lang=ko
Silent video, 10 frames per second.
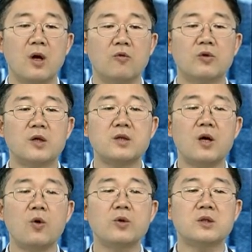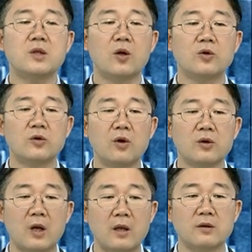우리가 새로운 시대로
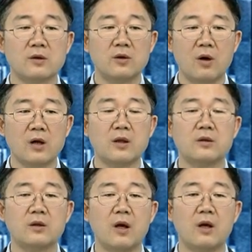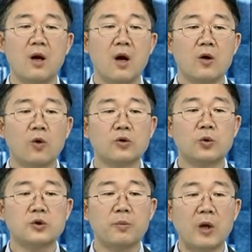들어가게, 들어가긴 했는데 여기서
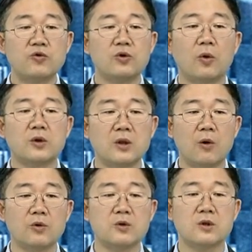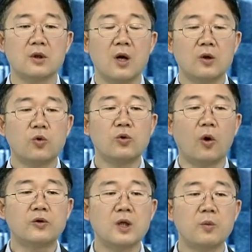도대체 매출이 어떻게 나오는지 돈을 어떻게